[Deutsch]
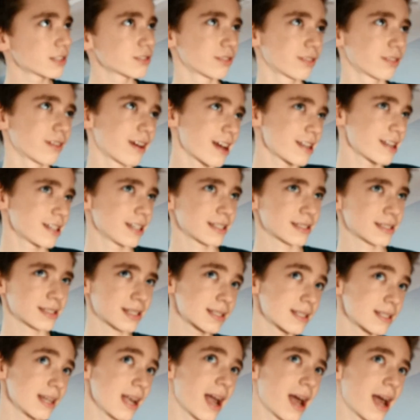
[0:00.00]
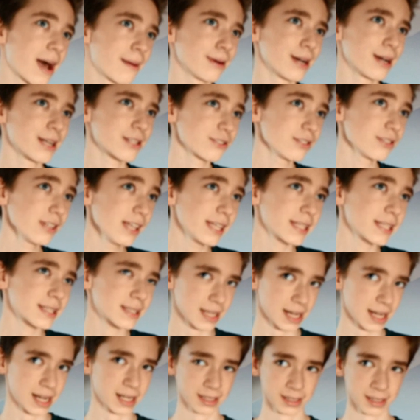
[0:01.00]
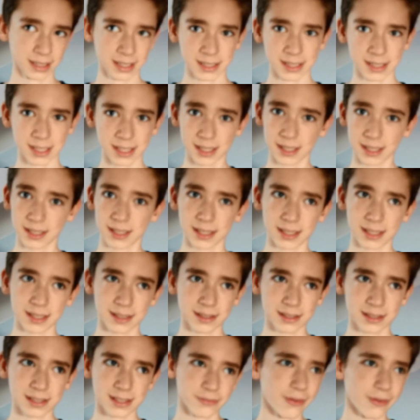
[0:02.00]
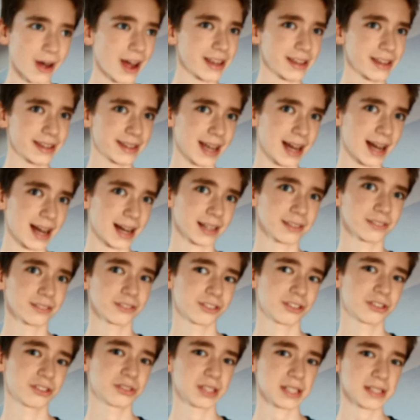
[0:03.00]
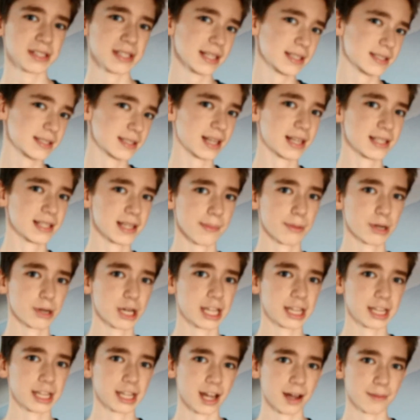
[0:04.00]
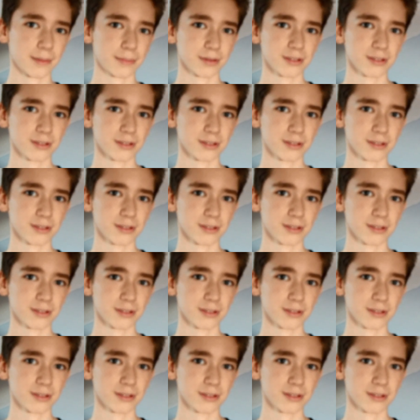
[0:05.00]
Also äh, das gesehen kann man also nicht sagen, dass ich in zwei Jahren nur 136 Abonnenten